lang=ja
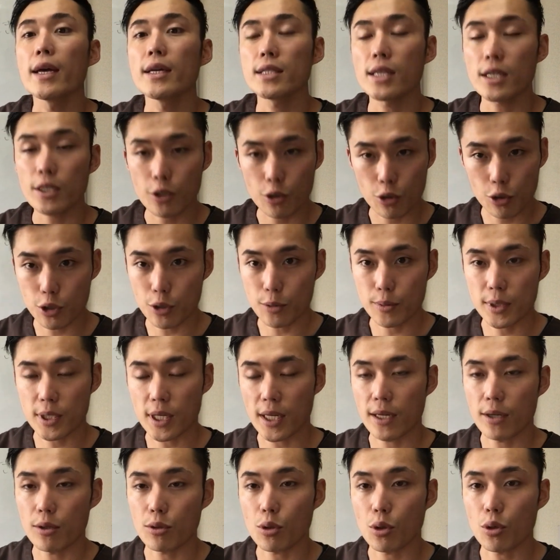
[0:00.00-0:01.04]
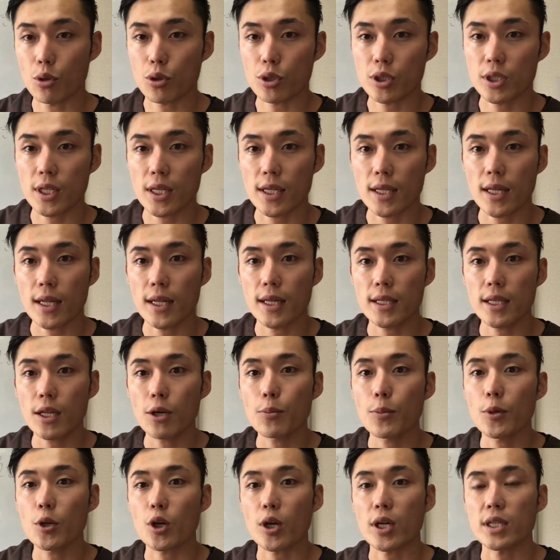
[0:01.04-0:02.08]
ぜひ YouTube チャンネル登録していただいてお
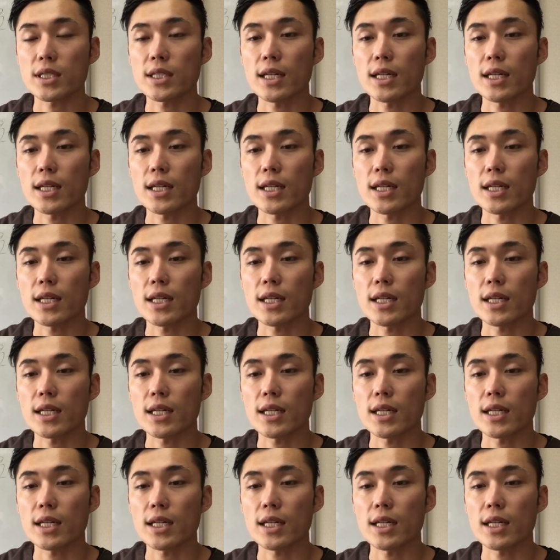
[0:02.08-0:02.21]
見逃